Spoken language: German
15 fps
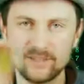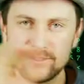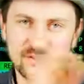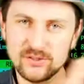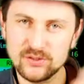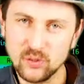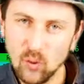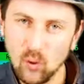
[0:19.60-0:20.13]

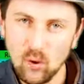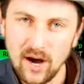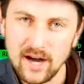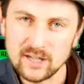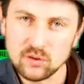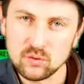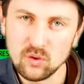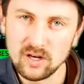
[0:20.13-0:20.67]
So
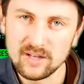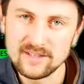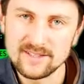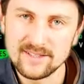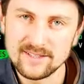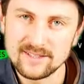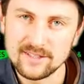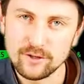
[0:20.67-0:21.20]

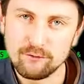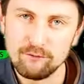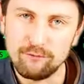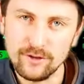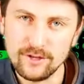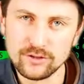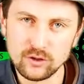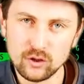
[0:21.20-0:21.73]
aktualisiert sich
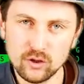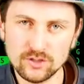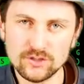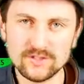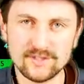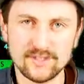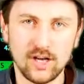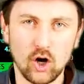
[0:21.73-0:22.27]

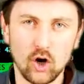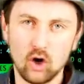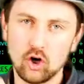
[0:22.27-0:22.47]
Windows